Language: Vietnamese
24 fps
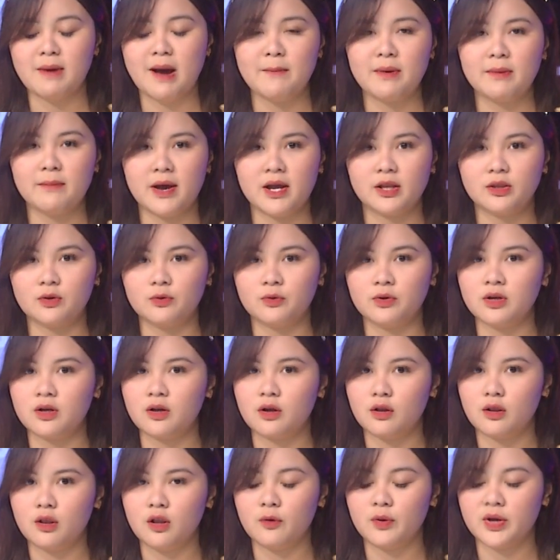37 tuổi
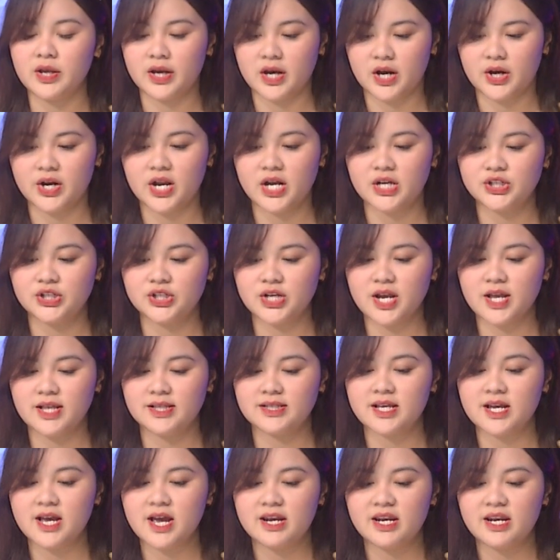Khloe Kardashian